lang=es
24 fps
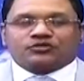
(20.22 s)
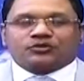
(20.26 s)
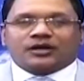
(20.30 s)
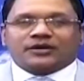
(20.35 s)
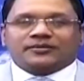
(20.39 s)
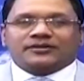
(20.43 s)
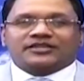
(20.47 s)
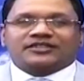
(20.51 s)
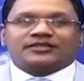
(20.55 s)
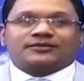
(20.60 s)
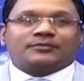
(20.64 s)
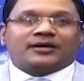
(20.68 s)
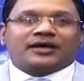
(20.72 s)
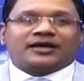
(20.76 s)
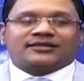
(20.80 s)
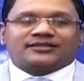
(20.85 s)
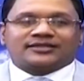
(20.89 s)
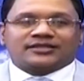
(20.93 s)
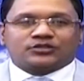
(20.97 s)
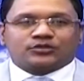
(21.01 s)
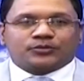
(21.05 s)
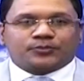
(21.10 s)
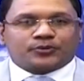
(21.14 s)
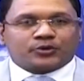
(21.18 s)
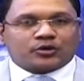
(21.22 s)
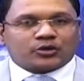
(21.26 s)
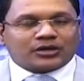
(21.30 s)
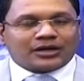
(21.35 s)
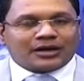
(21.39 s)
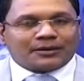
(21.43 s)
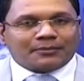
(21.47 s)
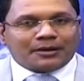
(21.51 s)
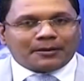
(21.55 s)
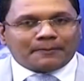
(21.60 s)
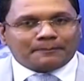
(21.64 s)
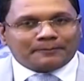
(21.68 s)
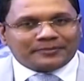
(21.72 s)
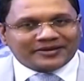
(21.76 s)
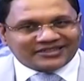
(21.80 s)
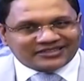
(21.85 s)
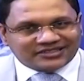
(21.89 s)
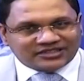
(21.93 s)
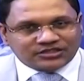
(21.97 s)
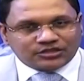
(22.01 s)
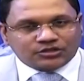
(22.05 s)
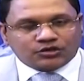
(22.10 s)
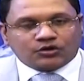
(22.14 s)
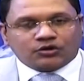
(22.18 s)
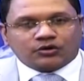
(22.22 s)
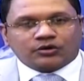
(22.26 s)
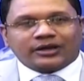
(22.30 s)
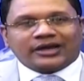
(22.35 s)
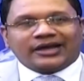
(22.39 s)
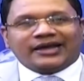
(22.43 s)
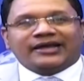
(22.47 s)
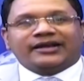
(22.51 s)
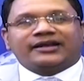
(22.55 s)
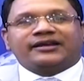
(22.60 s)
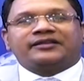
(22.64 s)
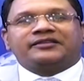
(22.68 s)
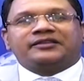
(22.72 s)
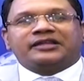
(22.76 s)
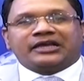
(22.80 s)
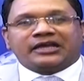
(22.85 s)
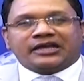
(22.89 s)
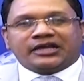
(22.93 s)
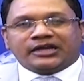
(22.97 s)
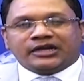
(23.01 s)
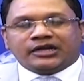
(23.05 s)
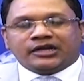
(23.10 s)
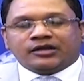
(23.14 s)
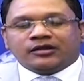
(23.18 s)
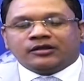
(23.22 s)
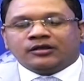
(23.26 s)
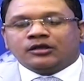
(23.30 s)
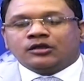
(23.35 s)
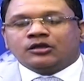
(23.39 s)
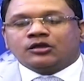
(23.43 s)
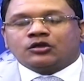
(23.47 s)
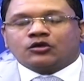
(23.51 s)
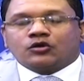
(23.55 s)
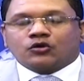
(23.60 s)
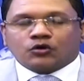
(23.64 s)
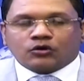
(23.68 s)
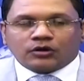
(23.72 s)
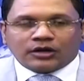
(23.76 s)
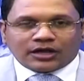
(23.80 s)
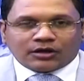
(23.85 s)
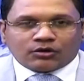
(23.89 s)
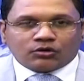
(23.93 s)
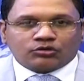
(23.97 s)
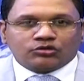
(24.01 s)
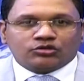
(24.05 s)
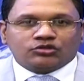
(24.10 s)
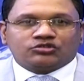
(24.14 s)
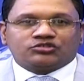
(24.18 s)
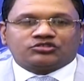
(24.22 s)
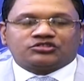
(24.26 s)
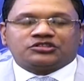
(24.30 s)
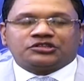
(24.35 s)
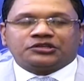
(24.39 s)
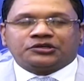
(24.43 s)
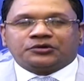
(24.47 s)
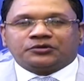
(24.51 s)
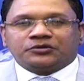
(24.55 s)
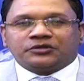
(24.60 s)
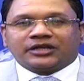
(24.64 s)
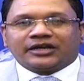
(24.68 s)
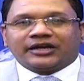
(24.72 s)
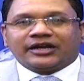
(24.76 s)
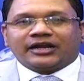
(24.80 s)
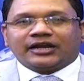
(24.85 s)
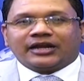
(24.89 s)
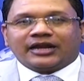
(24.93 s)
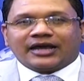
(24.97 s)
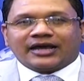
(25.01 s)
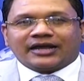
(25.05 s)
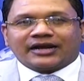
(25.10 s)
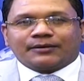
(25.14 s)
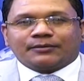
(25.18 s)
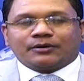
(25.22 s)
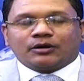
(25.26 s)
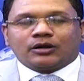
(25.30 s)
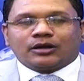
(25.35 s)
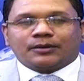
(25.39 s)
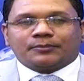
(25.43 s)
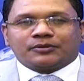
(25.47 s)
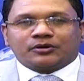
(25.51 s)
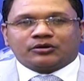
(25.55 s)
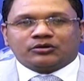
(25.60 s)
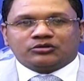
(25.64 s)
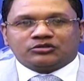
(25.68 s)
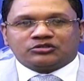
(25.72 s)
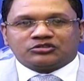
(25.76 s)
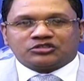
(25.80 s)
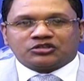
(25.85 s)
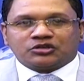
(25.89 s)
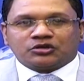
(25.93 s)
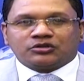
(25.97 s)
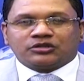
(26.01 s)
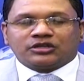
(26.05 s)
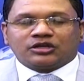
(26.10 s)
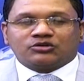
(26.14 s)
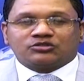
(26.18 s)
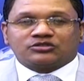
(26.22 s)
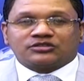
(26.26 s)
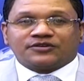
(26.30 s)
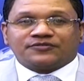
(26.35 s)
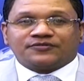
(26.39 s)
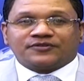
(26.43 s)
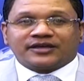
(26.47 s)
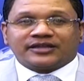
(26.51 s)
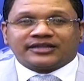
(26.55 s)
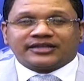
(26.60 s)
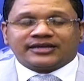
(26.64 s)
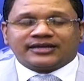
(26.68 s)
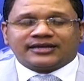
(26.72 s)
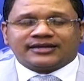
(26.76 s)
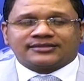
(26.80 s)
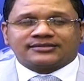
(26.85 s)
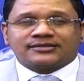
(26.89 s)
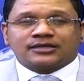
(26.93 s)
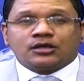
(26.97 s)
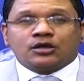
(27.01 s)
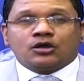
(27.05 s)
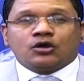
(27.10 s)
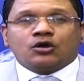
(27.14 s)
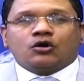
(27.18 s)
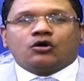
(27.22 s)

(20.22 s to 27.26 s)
una vez más a su programa Visión RDN con la conducción de Ariel Lara bajo la producción de Josefa Díaz,